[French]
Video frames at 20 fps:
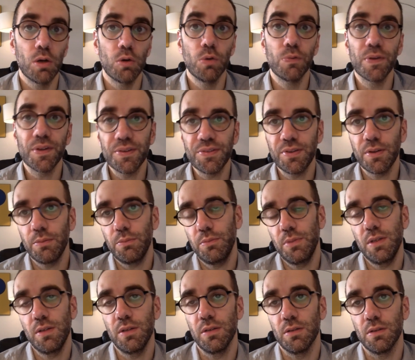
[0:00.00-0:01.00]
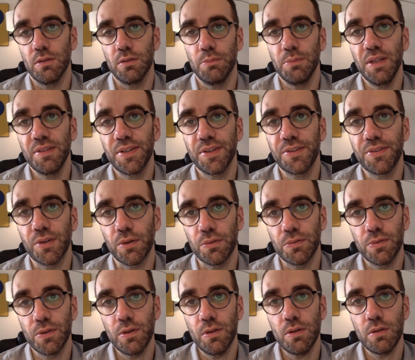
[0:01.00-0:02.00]
Le 25 mai
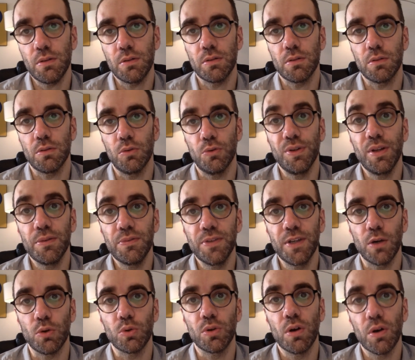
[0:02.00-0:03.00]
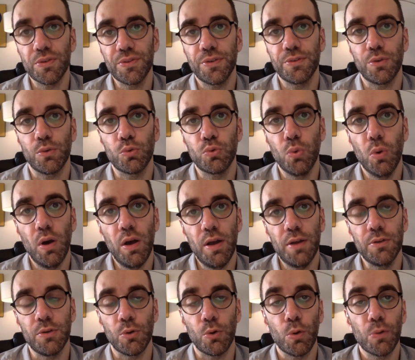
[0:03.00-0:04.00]
1720, euh, le navire le Grand
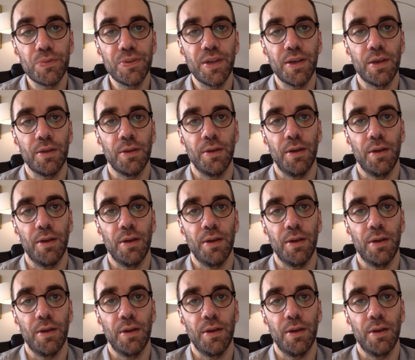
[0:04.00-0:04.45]
Saint-Antoine revient